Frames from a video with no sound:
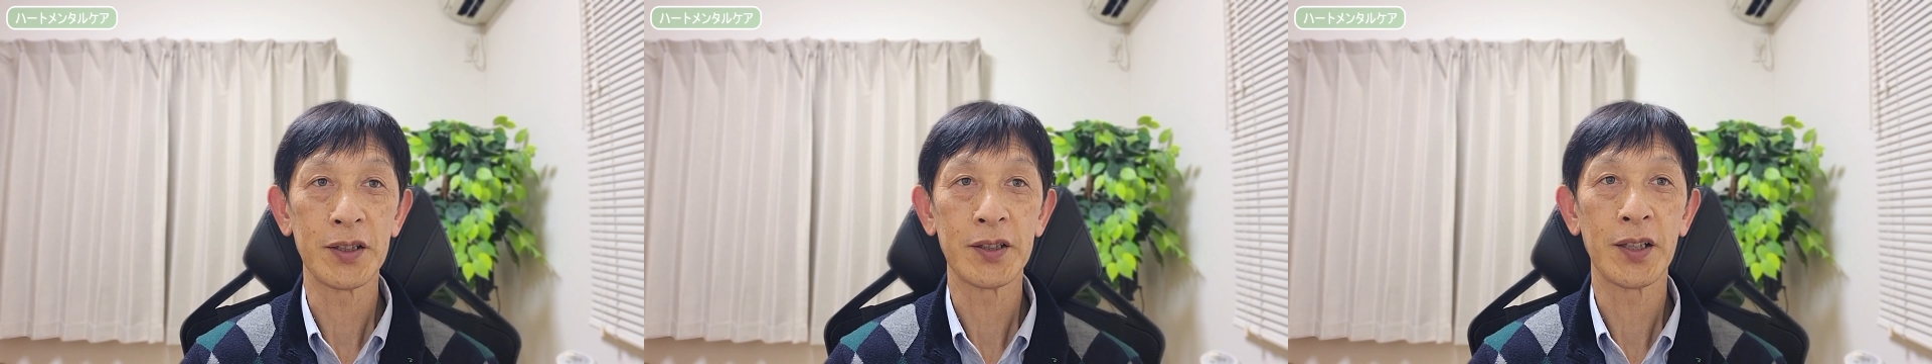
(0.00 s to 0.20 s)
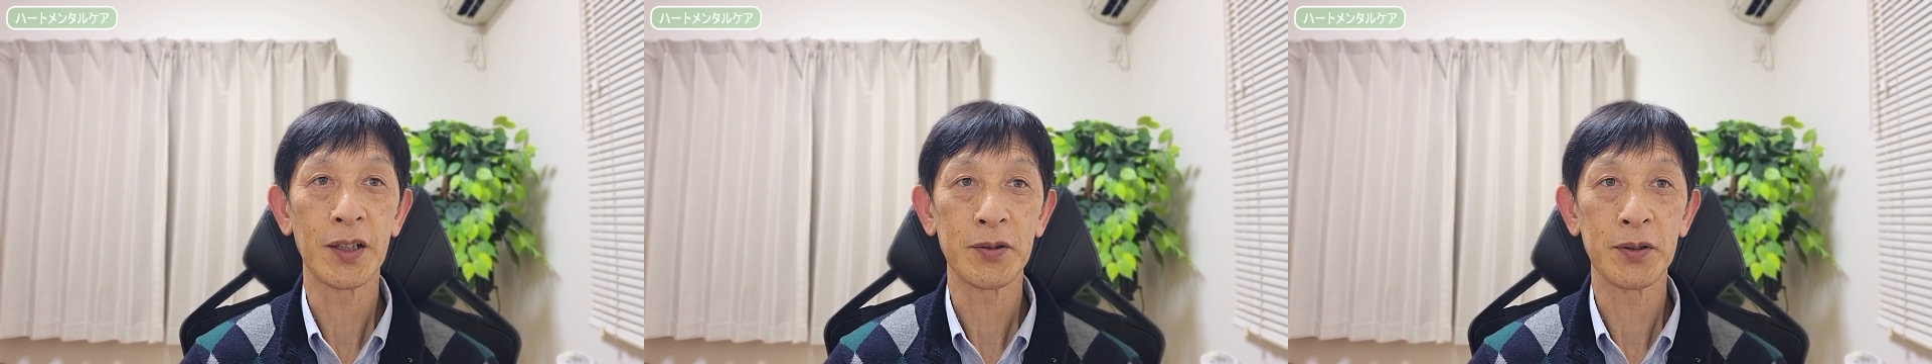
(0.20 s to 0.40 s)

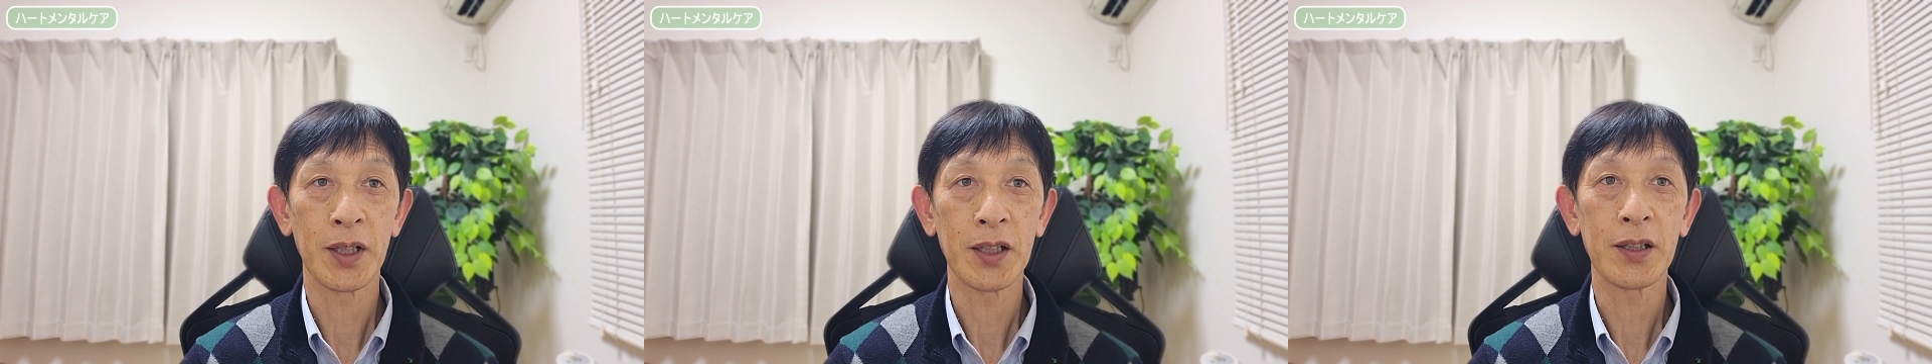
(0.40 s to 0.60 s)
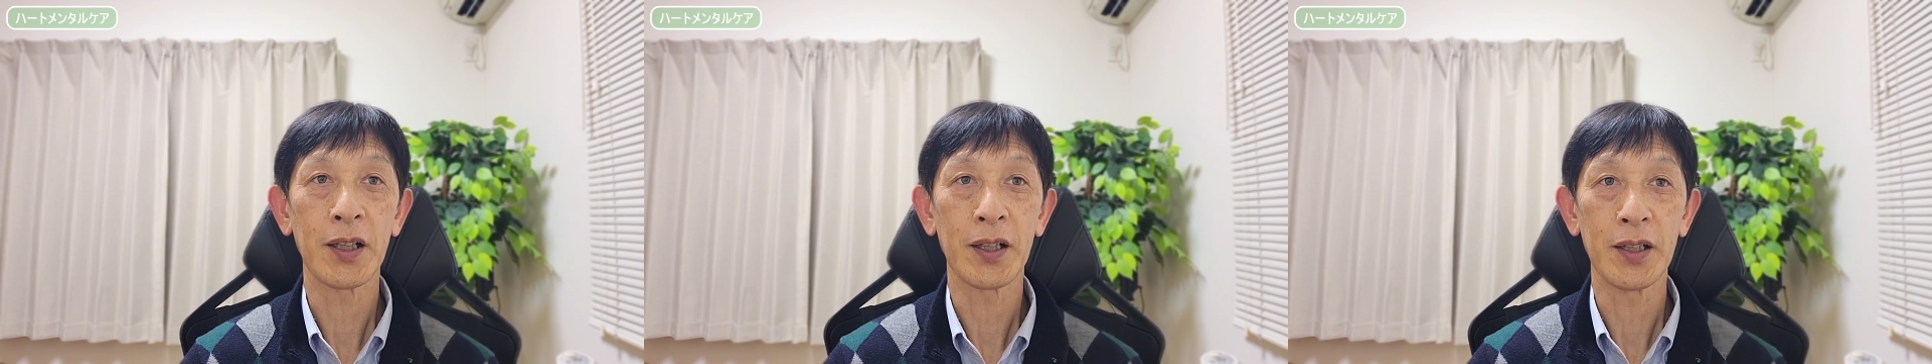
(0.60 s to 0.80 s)
じなく
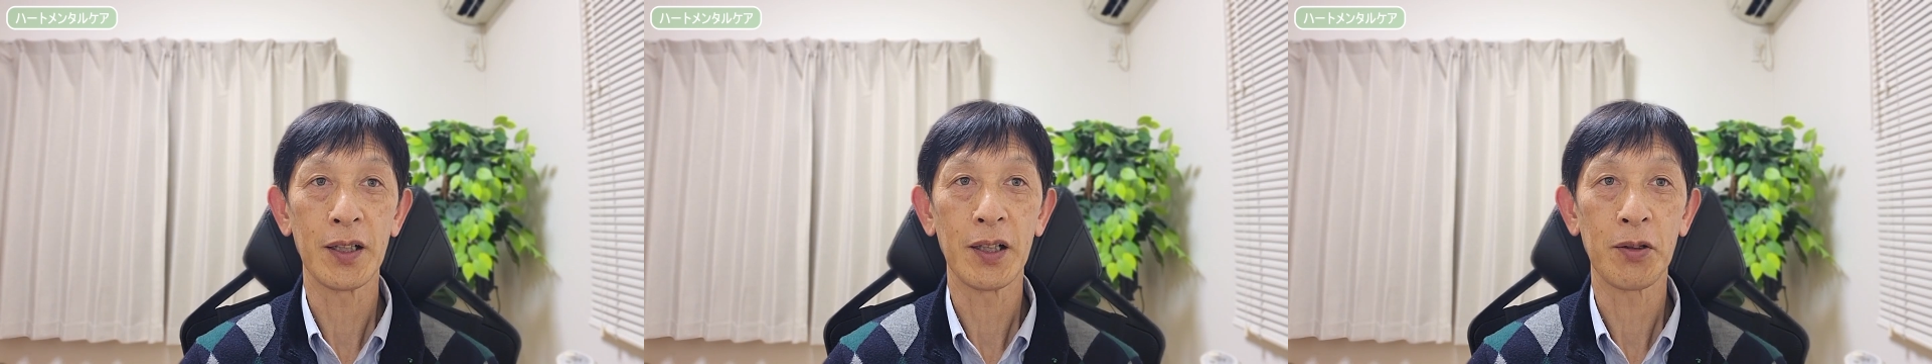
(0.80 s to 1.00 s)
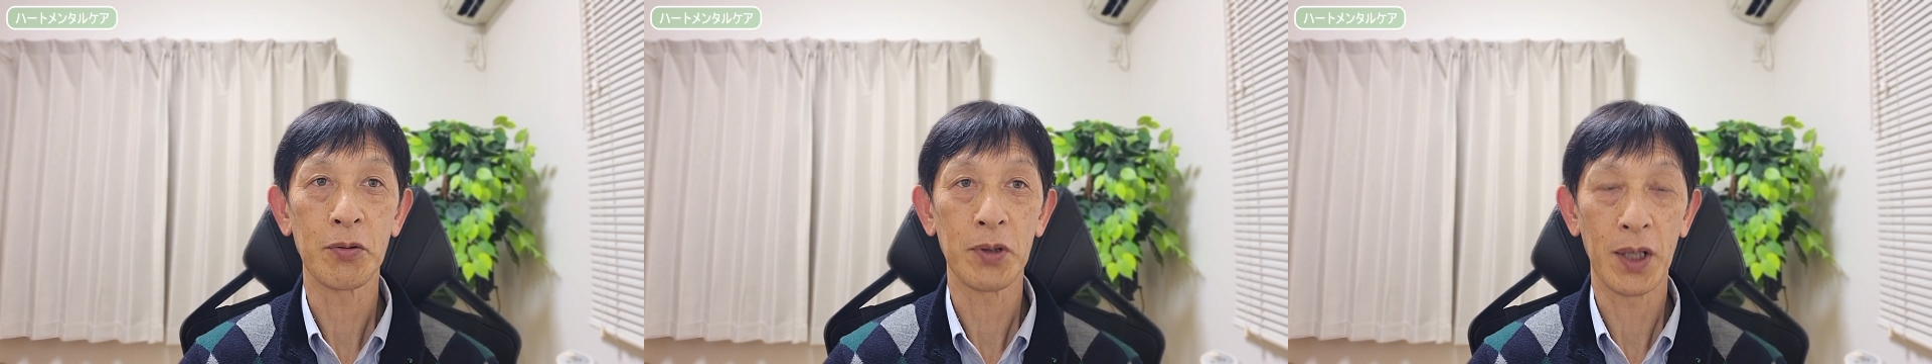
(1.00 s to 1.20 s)
なったり
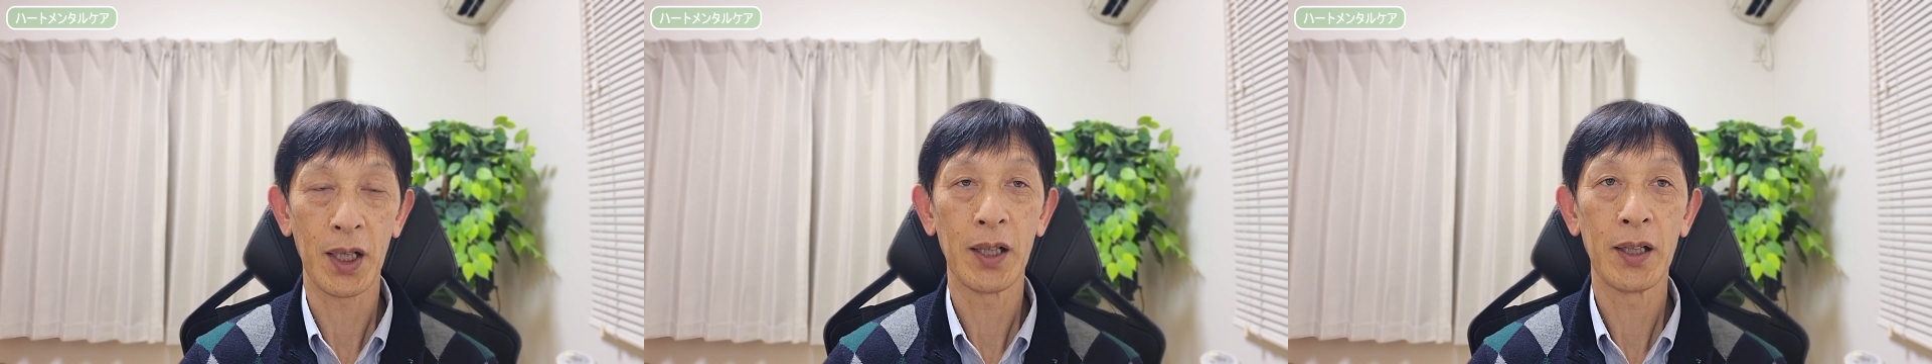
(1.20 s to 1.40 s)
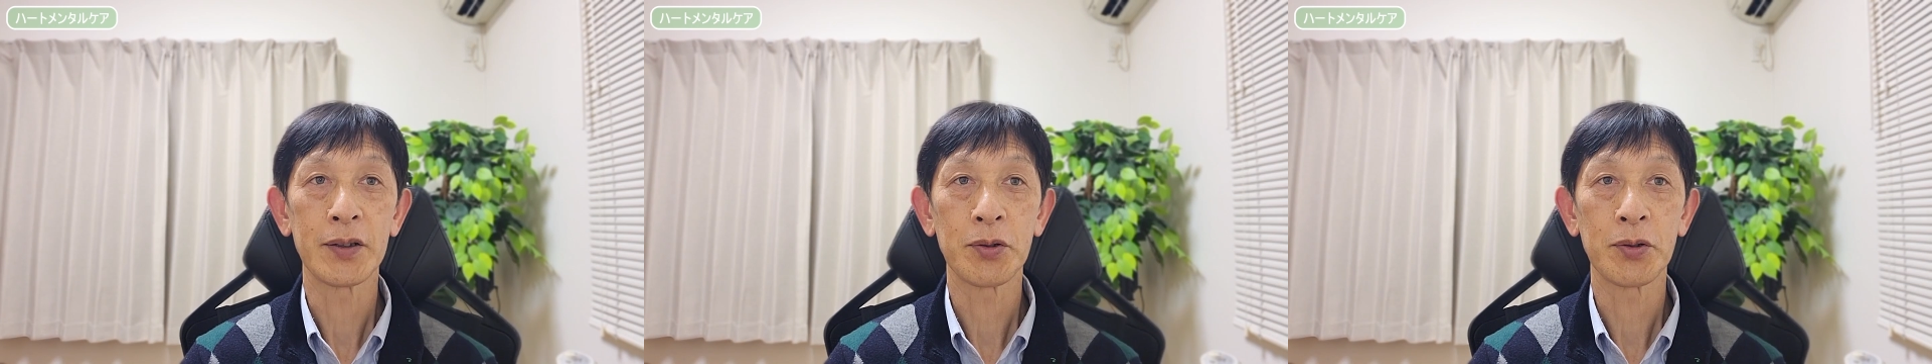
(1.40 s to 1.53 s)
だとか、